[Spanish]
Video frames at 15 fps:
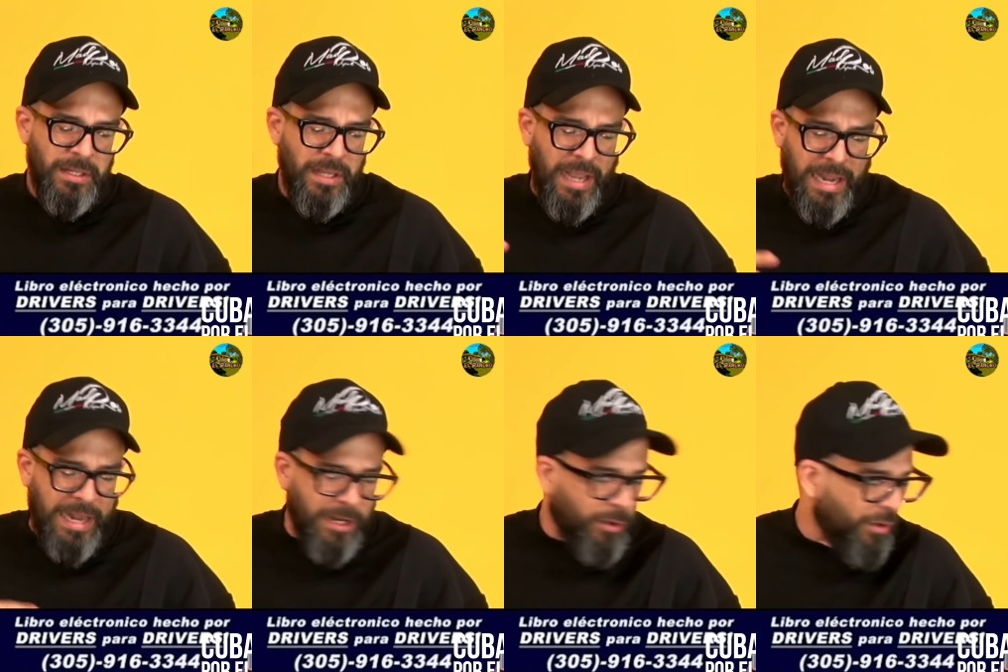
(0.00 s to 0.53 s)

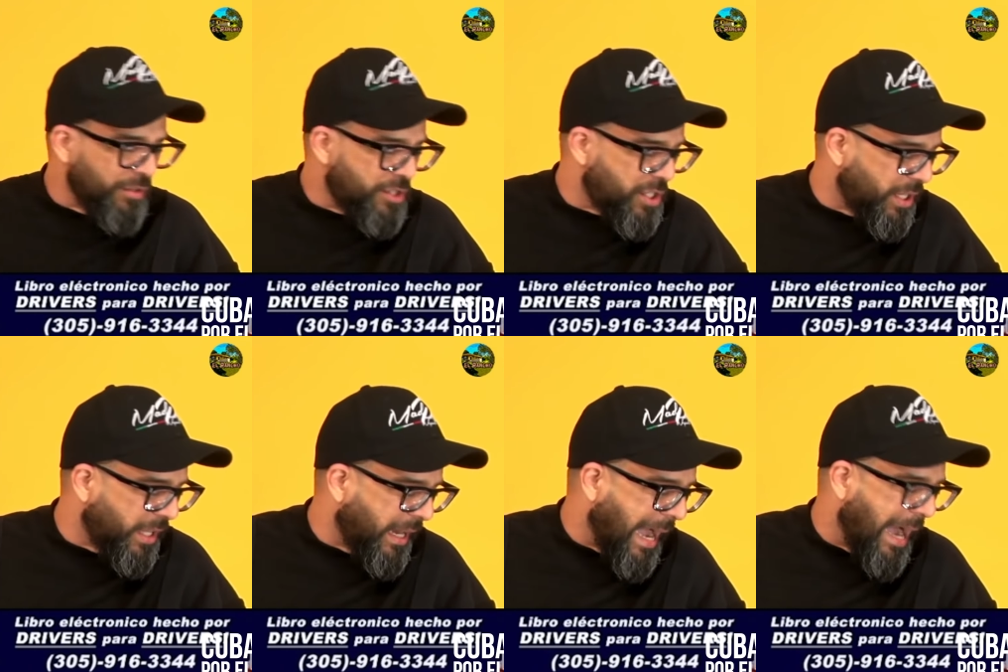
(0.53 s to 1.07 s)
eres
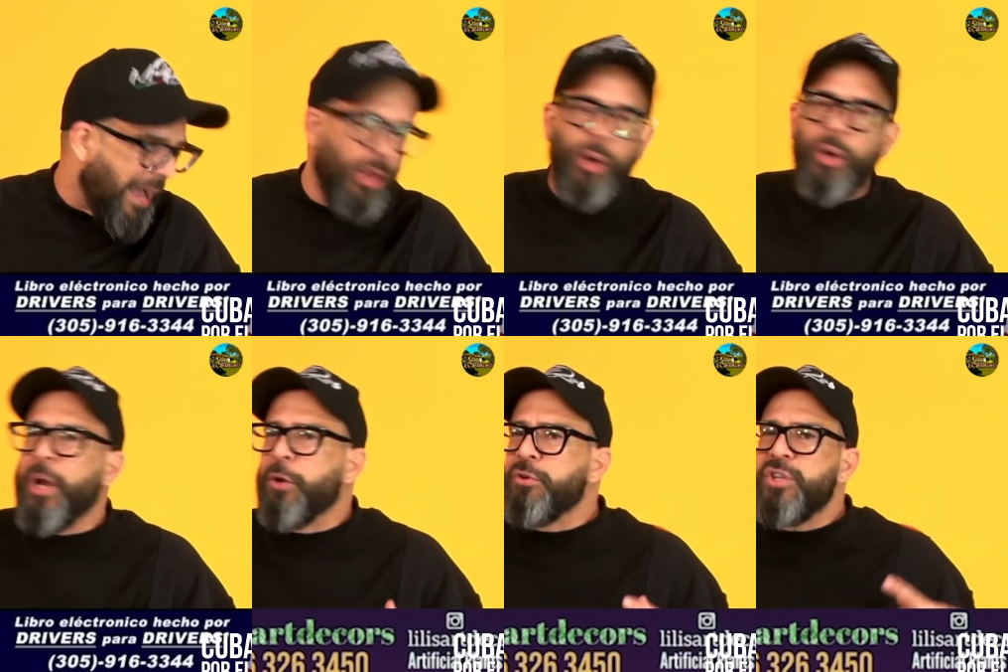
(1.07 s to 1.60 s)
considerado
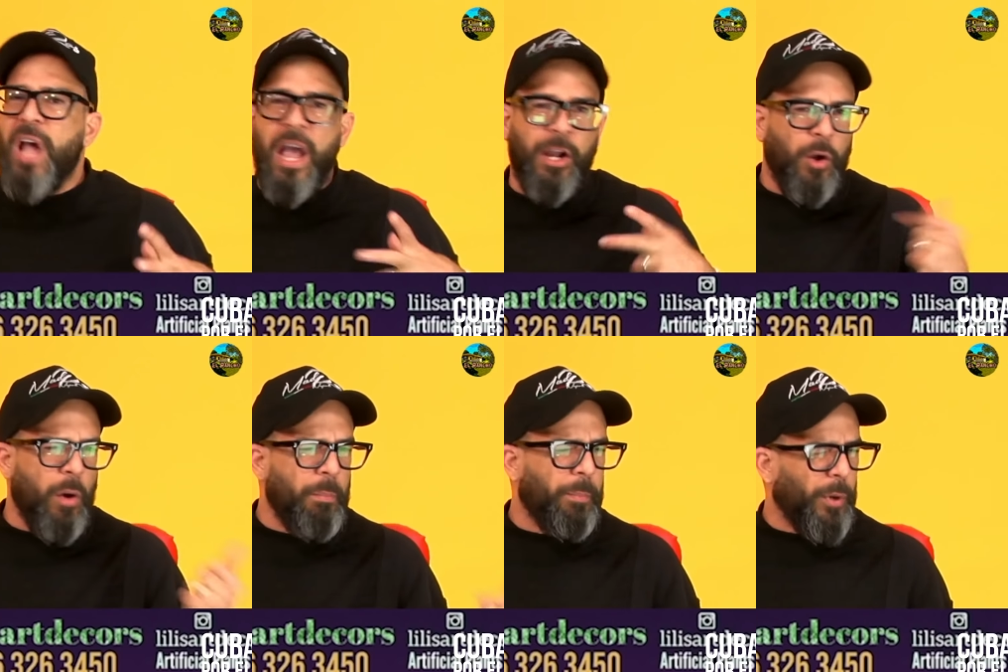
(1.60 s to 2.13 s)
que no sabes
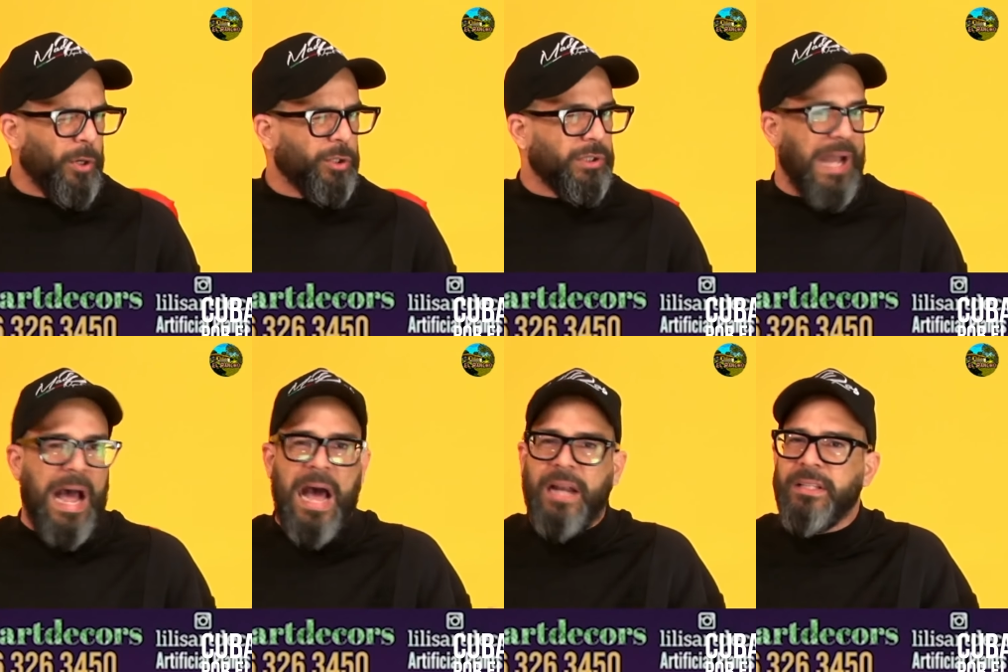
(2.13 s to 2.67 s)

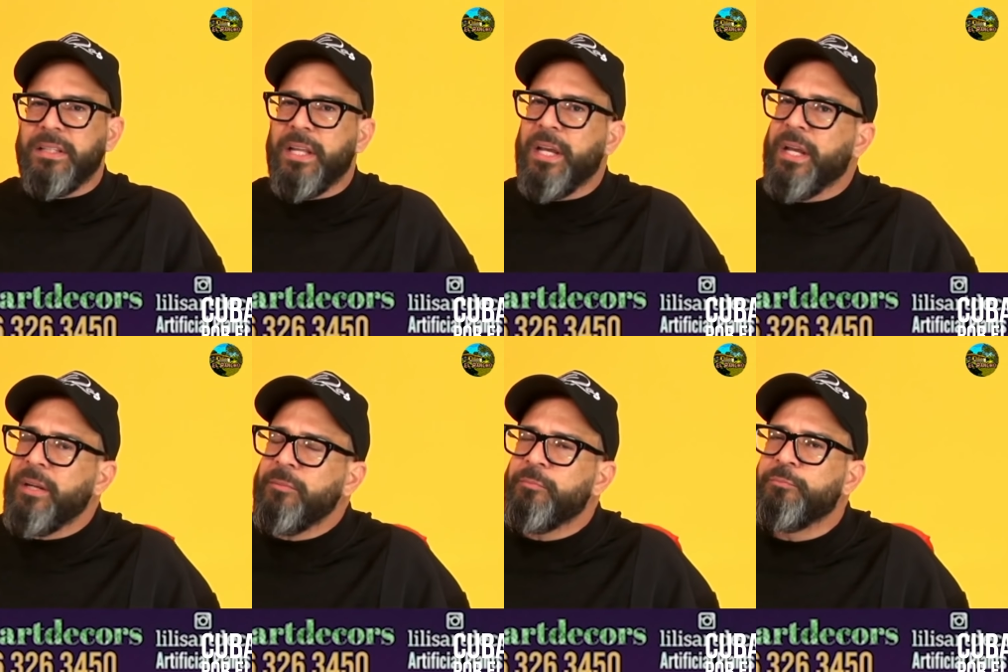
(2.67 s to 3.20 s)
comportarte.